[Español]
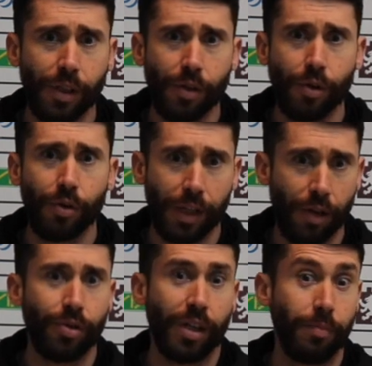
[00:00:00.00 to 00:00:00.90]
contra
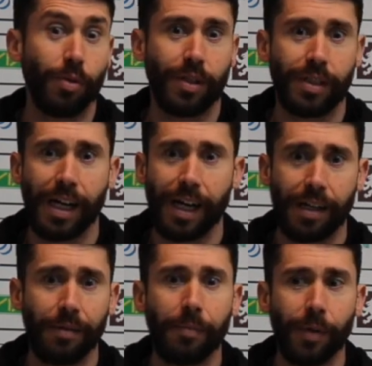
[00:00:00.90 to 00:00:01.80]
los equipos que están
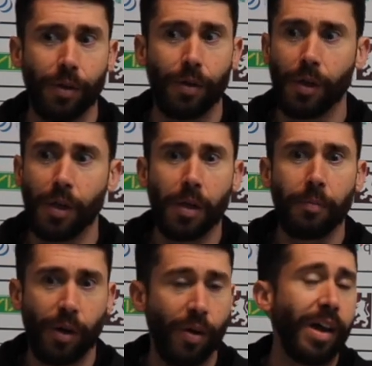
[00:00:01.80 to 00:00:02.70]
arriba, pero,
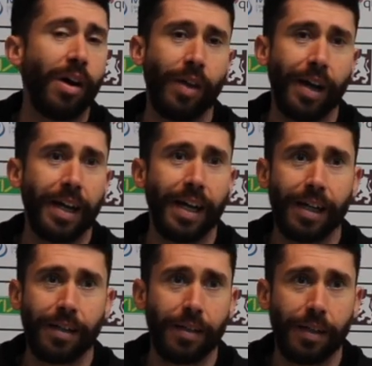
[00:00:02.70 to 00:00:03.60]
pero no ha dejado de
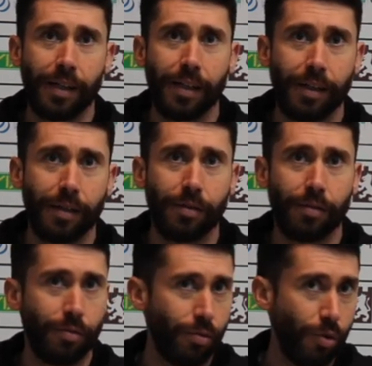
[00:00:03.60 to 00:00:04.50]
ganar eh,
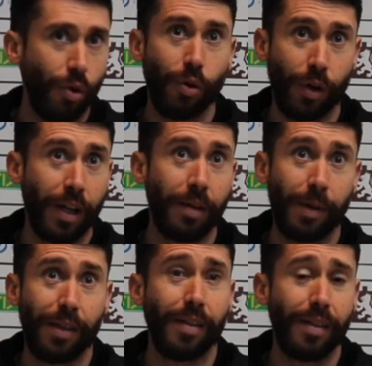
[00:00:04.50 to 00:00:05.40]
todo lo que le
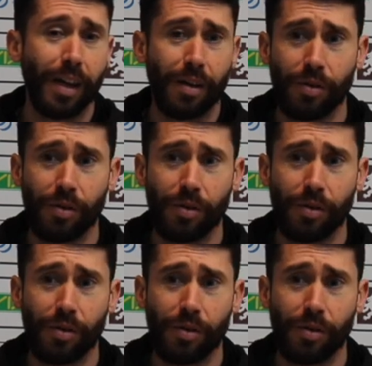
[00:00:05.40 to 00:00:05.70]
precedía.